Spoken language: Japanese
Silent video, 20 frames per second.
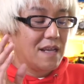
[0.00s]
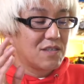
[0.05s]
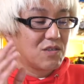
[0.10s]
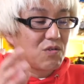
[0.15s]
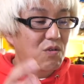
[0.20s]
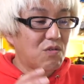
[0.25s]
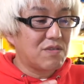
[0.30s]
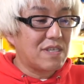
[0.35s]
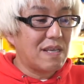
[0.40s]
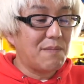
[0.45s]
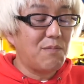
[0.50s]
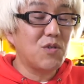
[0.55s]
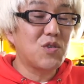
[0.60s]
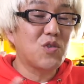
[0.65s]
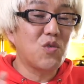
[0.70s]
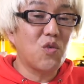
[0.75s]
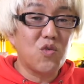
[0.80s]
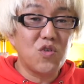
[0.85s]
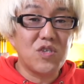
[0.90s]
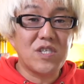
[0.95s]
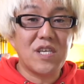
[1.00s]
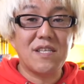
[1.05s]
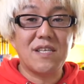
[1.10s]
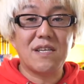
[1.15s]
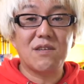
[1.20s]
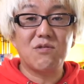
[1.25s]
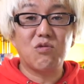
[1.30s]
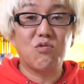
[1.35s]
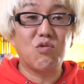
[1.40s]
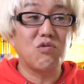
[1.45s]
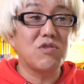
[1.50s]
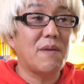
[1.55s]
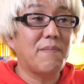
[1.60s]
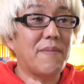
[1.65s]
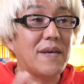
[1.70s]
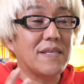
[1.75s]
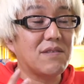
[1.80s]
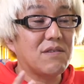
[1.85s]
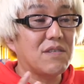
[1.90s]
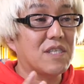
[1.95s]
直線も上級者になると当然
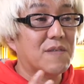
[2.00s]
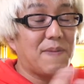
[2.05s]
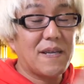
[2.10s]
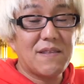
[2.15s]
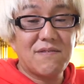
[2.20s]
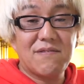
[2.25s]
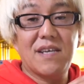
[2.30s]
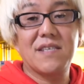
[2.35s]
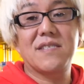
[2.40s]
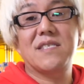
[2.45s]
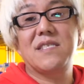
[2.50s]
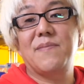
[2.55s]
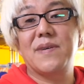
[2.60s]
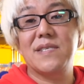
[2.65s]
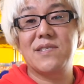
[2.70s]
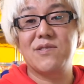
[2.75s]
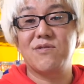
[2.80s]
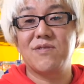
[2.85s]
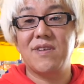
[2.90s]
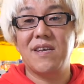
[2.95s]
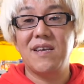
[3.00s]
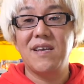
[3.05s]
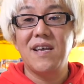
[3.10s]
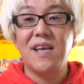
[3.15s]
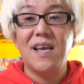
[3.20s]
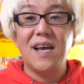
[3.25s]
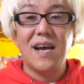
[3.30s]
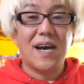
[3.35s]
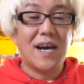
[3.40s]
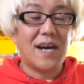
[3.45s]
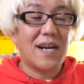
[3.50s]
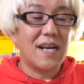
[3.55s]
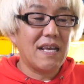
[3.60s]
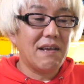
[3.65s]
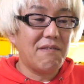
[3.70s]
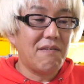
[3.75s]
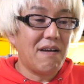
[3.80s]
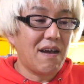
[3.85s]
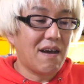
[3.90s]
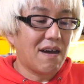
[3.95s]
まっすぐスパッと走りますよね。あ
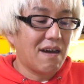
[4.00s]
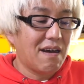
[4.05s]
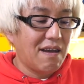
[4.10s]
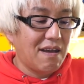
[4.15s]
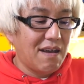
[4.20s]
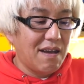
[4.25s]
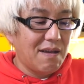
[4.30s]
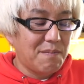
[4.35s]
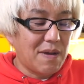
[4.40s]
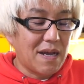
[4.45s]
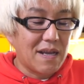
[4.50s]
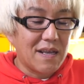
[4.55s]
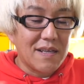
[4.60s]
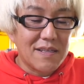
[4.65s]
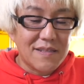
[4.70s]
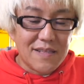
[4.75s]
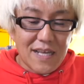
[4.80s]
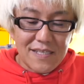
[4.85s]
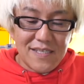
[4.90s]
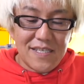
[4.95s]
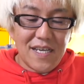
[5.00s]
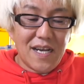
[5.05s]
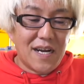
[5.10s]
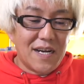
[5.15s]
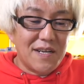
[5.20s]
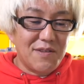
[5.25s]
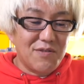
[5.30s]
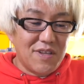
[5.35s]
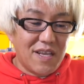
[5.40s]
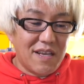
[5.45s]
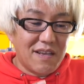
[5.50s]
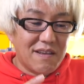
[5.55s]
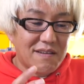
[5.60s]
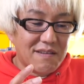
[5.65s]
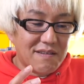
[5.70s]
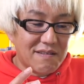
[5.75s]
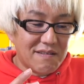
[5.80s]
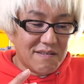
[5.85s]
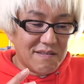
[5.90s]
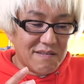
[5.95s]
れは、まあ、立ち上がりのね、
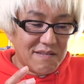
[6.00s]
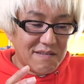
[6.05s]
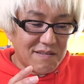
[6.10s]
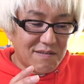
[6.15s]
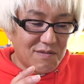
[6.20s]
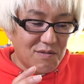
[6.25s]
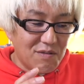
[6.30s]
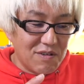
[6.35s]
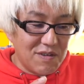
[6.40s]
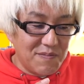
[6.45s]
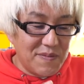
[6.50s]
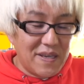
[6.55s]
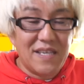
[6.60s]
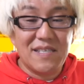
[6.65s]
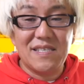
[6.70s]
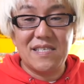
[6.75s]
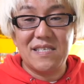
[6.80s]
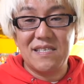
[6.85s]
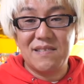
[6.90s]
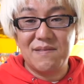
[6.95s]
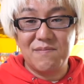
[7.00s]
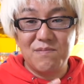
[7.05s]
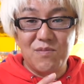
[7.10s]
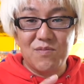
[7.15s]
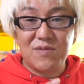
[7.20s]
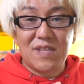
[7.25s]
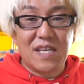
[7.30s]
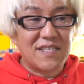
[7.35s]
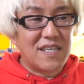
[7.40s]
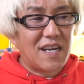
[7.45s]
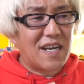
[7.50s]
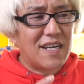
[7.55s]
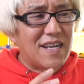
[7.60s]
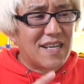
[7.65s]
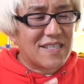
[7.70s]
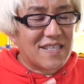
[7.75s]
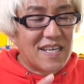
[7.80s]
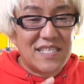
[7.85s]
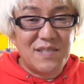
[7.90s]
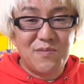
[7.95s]
こうイメージ、立ち上がり
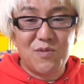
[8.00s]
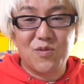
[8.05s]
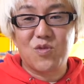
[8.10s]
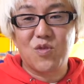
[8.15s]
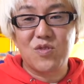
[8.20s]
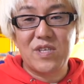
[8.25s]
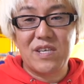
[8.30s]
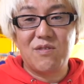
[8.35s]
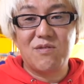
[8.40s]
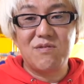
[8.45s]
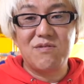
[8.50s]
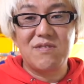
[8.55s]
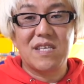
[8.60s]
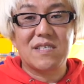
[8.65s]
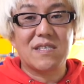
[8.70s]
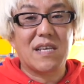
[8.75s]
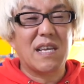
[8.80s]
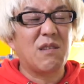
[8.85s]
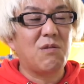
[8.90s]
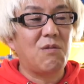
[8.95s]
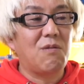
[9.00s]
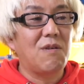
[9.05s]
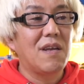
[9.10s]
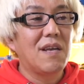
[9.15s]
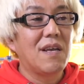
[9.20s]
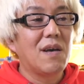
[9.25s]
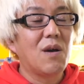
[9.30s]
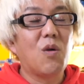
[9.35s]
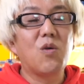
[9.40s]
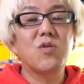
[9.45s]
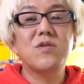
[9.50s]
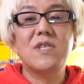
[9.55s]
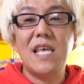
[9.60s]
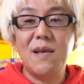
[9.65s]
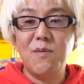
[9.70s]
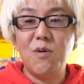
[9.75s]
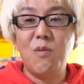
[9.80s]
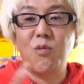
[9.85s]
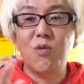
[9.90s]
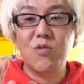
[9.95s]
方にも当然よるんですけど、補
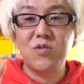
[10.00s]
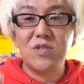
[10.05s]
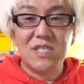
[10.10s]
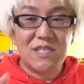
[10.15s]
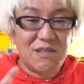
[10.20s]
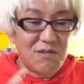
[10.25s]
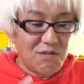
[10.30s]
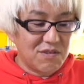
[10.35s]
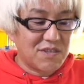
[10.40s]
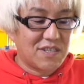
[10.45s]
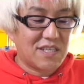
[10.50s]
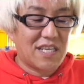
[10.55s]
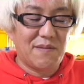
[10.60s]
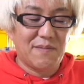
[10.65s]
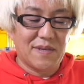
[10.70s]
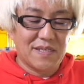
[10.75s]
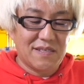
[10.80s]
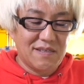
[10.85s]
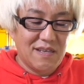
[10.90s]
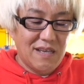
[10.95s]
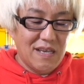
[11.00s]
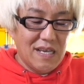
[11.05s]
正ももちろんしています。